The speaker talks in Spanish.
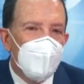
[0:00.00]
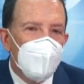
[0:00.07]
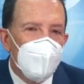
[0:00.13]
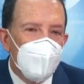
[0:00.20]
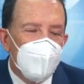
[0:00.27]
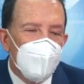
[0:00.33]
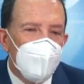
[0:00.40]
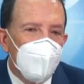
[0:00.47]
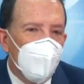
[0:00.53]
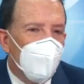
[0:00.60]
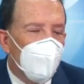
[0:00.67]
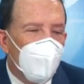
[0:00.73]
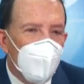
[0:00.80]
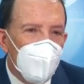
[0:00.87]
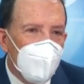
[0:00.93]
eh, lo
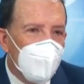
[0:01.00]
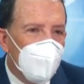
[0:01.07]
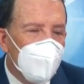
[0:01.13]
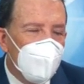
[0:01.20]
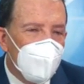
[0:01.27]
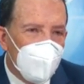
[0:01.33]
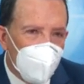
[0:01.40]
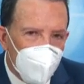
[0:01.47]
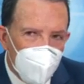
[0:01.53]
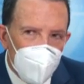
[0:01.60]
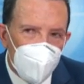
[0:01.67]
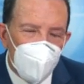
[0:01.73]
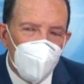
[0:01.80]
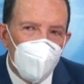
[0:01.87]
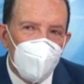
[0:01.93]
cual,
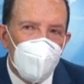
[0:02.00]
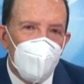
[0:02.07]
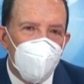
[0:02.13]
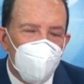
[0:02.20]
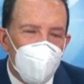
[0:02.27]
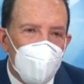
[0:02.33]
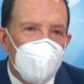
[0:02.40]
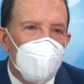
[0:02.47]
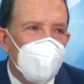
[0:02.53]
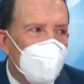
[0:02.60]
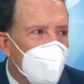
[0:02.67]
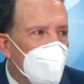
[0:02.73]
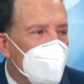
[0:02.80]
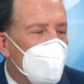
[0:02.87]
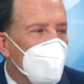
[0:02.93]
repito, impacta
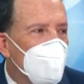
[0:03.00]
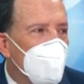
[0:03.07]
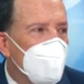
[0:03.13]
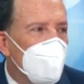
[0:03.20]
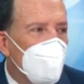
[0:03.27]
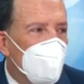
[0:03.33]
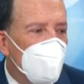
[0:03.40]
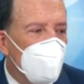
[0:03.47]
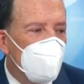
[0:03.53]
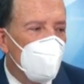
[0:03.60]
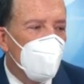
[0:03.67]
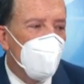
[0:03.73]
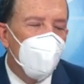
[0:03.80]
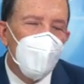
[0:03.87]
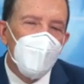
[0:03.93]
directamente el
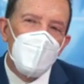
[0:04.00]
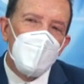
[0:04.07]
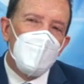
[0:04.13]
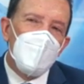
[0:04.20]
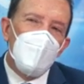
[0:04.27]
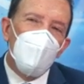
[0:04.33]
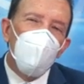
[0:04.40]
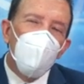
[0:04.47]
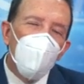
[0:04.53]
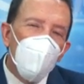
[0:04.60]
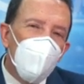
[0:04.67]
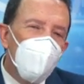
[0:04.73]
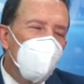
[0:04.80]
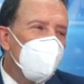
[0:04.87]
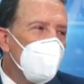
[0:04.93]
consumo. No
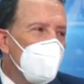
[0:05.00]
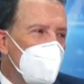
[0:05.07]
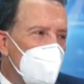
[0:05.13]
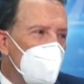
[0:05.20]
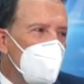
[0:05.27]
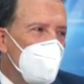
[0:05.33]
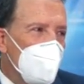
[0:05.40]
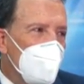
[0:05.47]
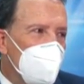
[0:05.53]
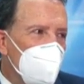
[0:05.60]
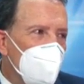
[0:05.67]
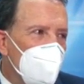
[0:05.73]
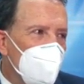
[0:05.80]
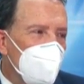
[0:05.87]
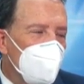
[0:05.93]
lo hemos sentido
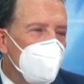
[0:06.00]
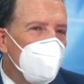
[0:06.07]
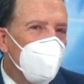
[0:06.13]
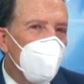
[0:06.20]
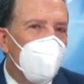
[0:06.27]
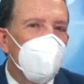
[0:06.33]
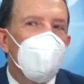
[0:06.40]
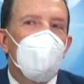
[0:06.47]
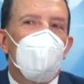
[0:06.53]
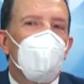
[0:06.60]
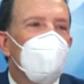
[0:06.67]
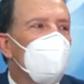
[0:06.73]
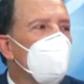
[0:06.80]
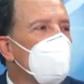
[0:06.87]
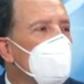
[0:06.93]
tanto porque el
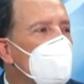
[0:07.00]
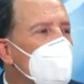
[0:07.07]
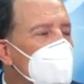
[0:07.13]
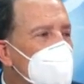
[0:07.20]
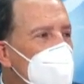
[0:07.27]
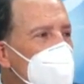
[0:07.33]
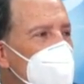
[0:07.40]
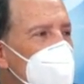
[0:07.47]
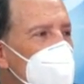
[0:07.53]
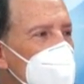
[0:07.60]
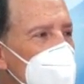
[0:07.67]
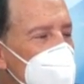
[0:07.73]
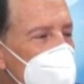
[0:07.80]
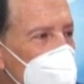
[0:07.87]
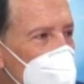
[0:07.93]
consumo ha sido
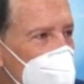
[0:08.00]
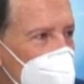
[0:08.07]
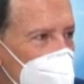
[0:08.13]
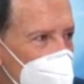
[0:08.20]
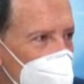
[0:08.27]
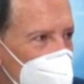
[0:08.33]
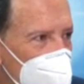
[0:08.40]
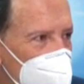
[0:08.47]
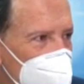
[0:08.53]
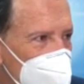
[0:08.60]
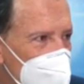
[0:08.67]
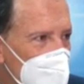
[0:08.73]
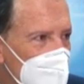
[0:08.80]
restringido